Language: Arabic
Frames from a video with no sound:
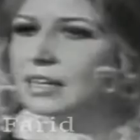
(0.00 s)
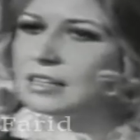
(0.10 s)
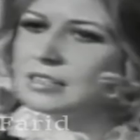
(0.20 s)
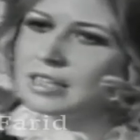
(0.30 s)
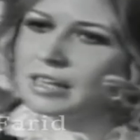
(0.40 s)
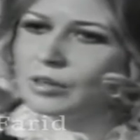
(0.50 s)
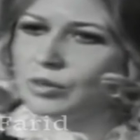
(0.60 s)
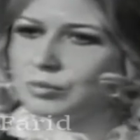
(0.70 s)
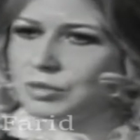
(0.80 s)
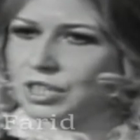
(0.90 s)
انت اي
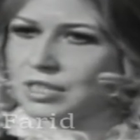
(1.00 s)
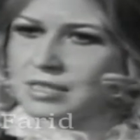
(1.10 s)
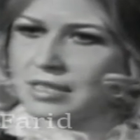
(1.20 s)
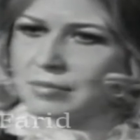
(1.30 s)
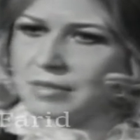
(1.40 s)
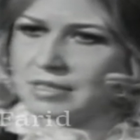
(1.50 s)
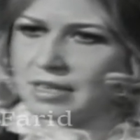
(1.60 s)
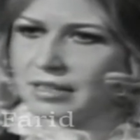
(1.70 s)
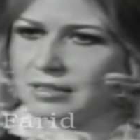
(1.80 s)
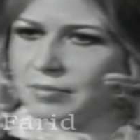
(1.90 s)
نوع من الشخصيات
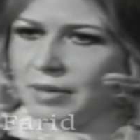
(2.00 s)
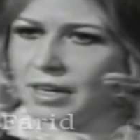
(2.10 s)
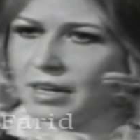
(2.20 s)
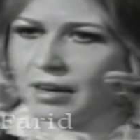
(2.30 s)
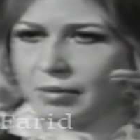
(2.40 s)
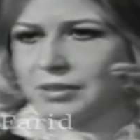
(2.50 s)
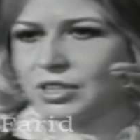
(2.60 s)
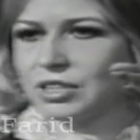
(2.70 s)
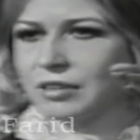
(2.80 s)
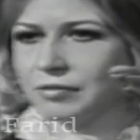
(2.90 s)
مثلتي بال
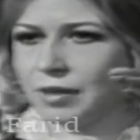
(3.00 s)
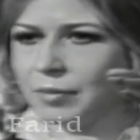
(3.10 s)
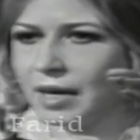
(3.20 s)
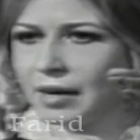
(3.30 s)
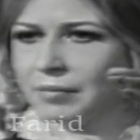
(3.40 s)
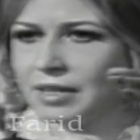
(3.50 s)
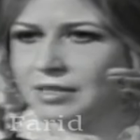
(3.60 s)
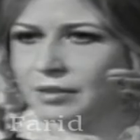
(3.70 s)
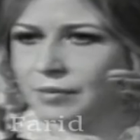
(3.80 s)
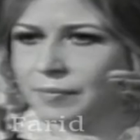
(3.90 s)
14 فيلم اللي
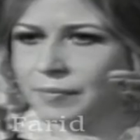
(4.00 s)
عملتيهم